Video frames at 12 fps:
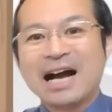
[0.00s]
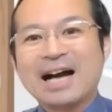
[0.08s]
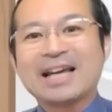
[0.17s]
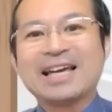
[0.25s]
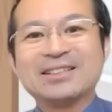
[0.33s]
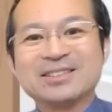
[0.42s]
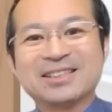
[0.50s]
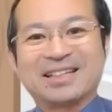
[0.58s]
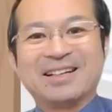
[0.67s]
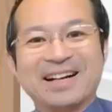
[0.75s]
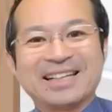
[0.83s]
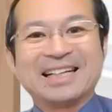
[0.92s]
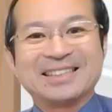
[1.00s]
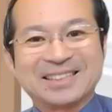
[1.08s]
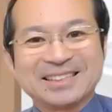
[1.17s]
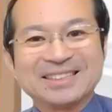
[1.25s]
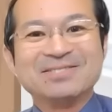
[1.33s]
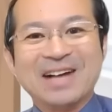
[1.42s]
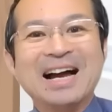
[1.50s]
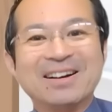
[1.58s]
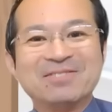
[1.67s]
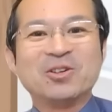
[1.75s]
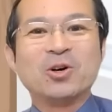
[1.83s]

らー、あげると言われたりする、まあ、